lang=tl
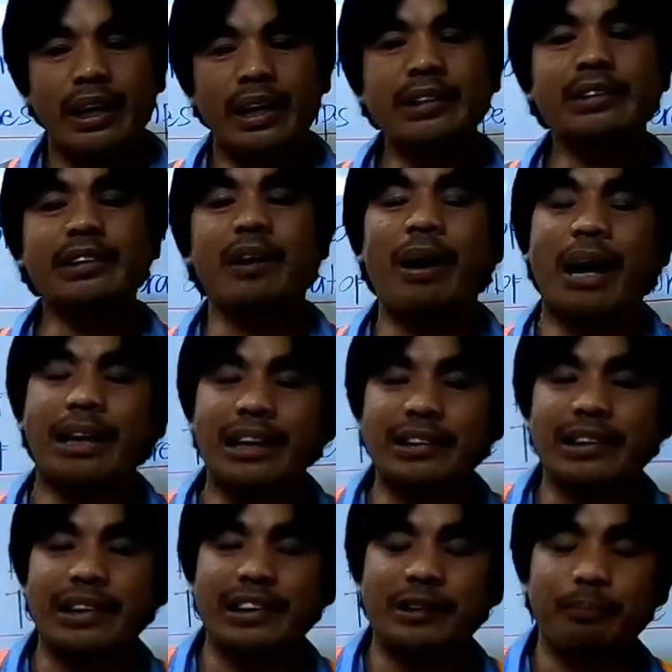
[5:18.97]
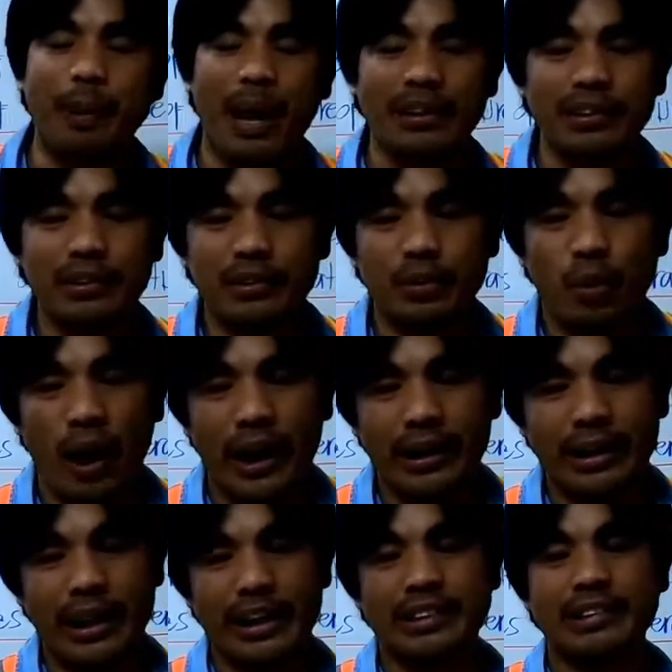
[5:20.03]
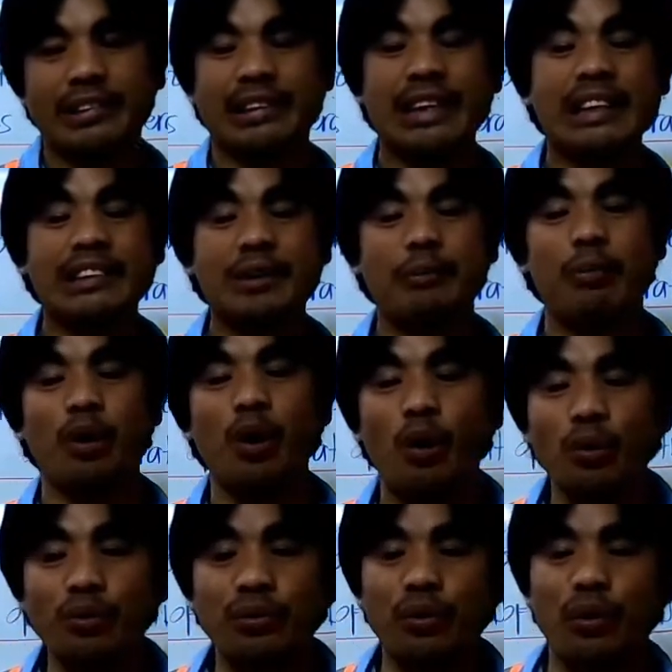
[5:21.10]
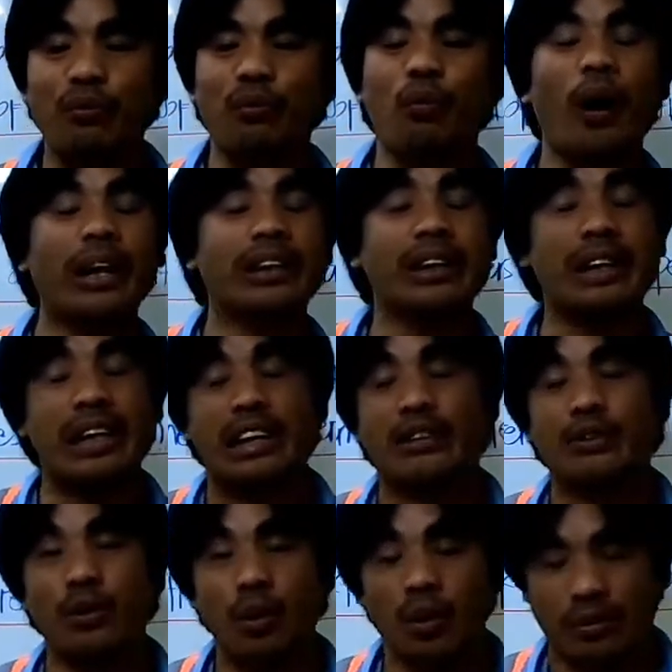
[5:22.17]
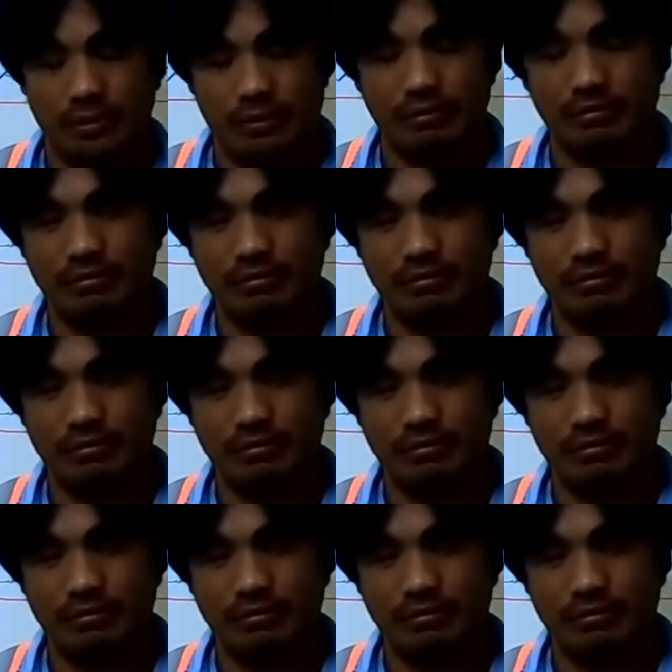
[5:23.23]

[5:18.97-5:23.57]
is the body's response to an excessive loss of water and salt.